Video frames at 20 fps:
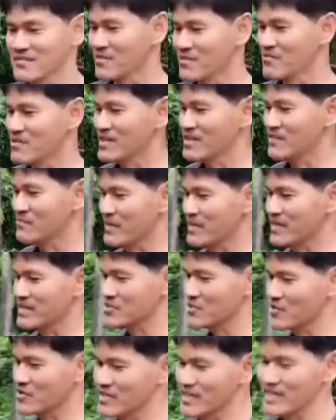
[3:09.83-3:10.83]
ราะว่าถ้าปีน
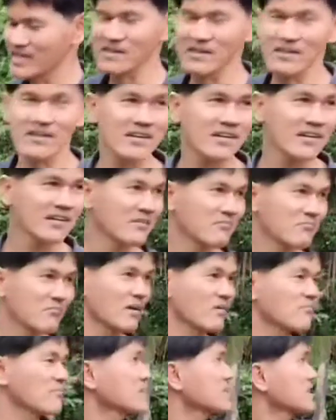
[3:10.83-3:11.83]
ต้นเนี่ย
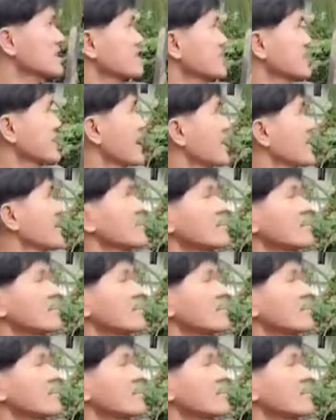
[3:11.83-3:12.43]
มันก็เสี่ยง